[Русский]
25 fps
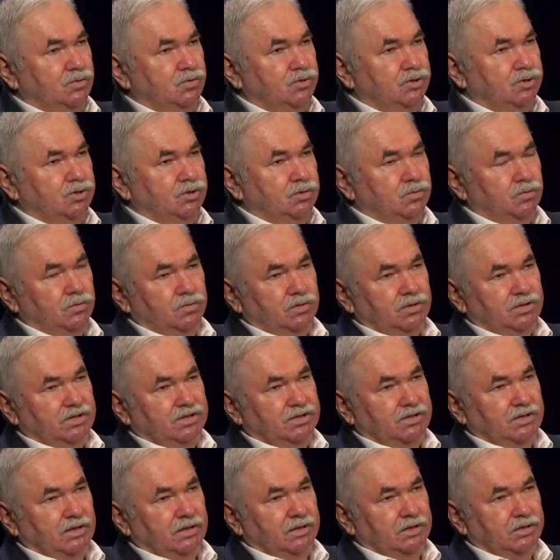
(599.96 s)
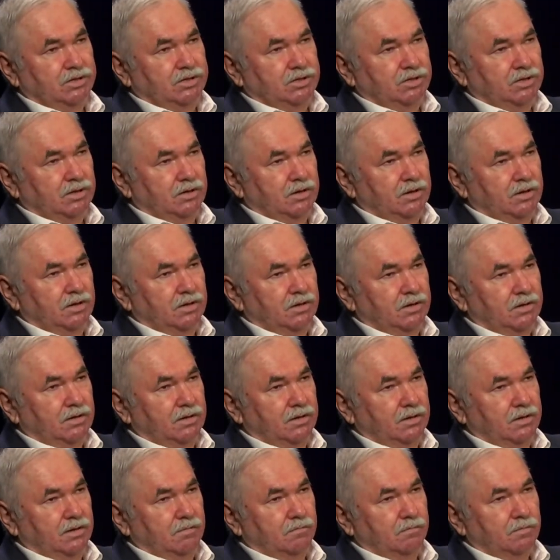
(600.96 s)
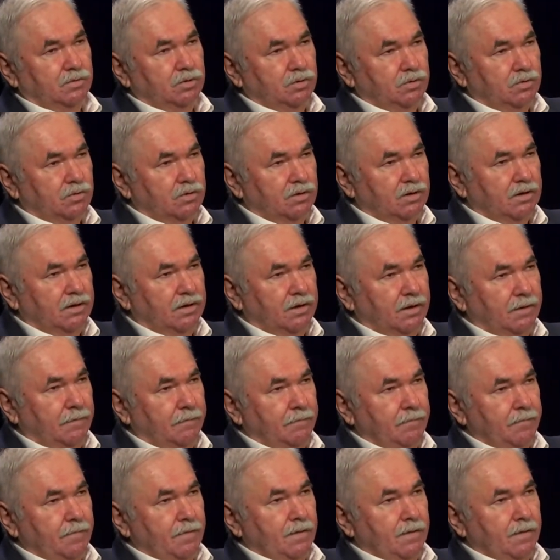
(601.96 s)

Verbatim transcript: существует достаточно э, много